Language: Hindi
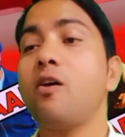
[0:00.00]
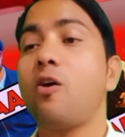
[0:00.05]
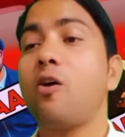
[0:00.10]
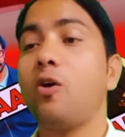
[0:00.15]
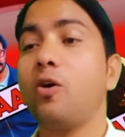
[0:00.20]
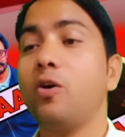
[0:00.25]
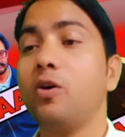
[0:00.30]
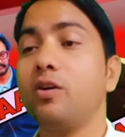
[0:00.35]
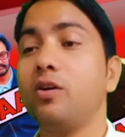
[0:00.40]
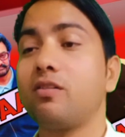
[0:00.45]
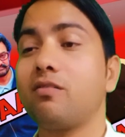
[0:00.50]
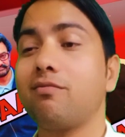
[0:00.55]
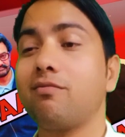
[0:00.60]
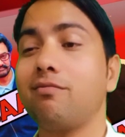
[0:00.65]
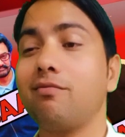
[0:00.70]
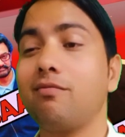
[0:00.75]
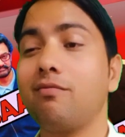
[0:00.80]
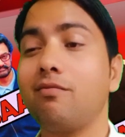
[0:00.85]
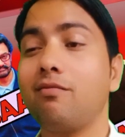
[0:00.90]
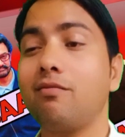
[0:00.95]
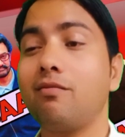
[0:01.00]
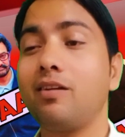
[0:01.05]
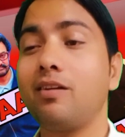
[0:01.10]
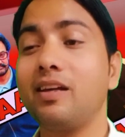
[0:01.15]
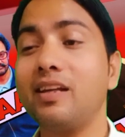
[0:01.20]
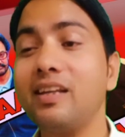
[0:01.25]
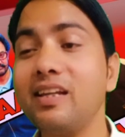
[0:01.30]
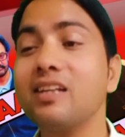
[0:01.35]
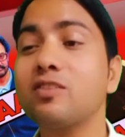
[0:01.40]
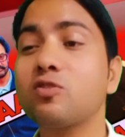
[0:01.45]
और
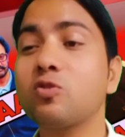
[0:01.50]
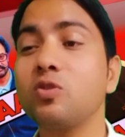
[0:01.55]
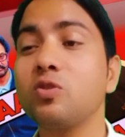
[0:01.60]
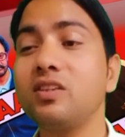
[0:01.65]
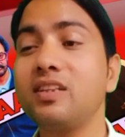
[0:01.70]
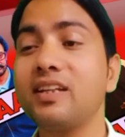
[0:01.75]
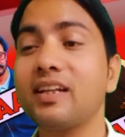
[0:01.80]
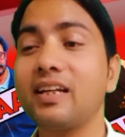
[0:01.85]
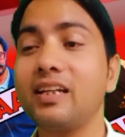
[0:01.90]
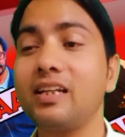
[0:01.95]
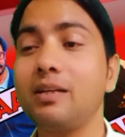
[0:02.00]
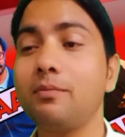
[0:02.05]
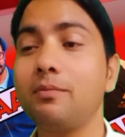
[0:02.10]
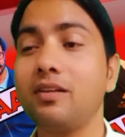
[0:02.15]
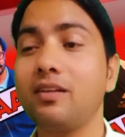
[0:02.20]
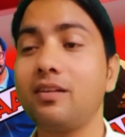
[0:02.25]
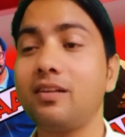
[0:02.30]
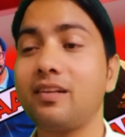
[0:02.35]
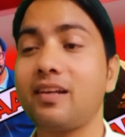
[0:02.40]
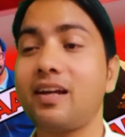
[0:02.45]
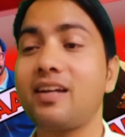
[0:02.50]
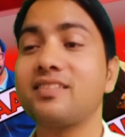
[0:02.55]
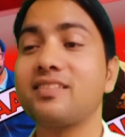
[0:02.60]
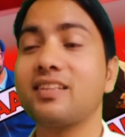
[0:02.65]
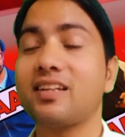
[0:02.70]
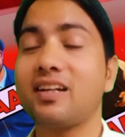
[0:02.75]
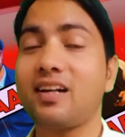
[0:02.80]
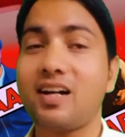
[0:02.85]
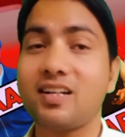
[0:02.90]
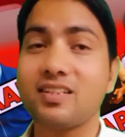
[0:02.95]
ये सुनने के लिए मिल रहा
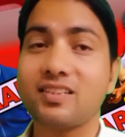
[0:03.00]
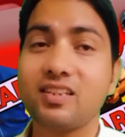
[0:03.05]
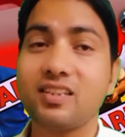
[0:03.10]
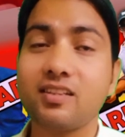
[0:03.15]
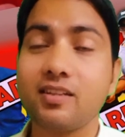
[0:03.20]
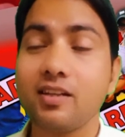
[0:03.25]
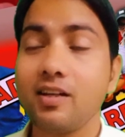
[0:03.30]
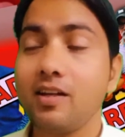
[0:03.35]
है कार्तिक